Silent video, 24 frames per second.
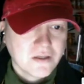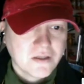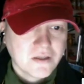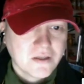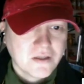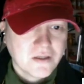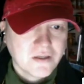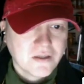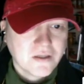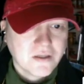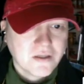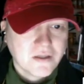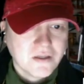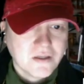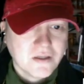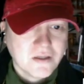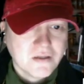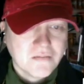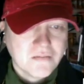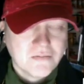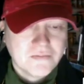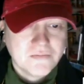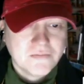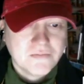
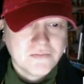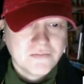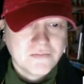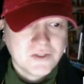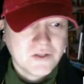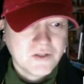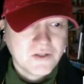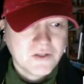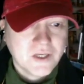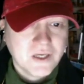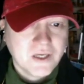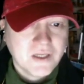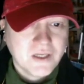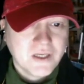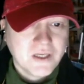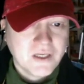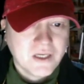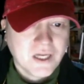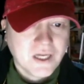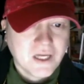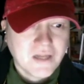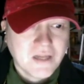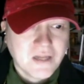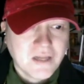Eh, estoy allí
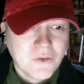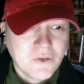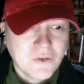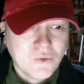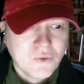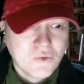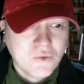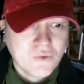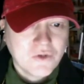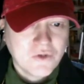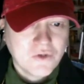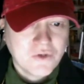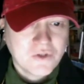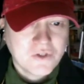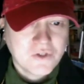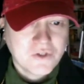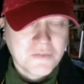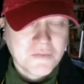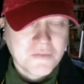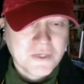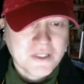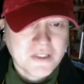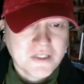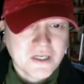cada minuto,
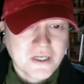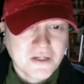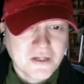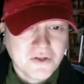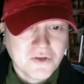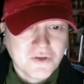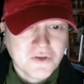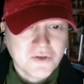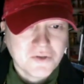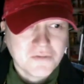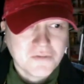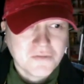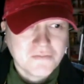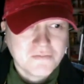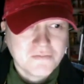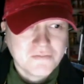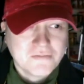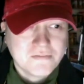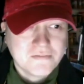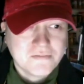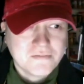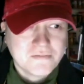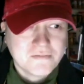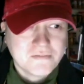estoy pensando...
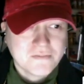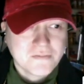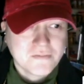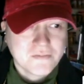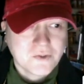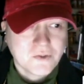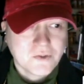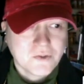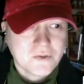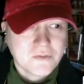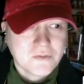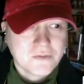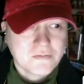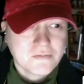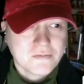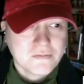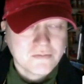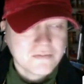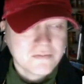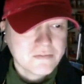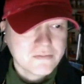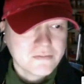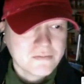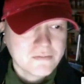Mm,
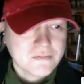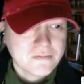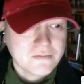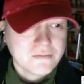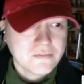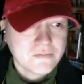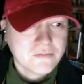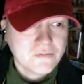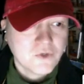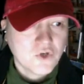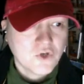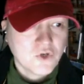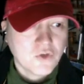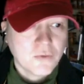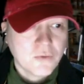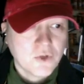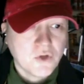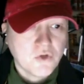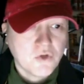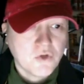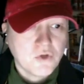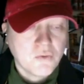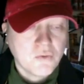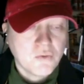bueno, me
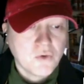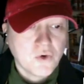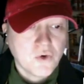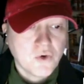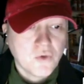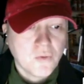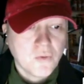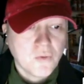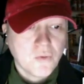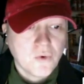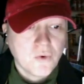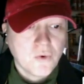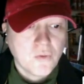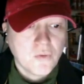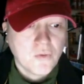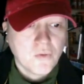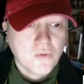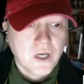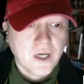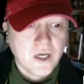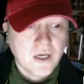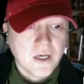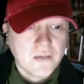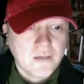lo tomo como
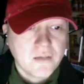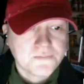una...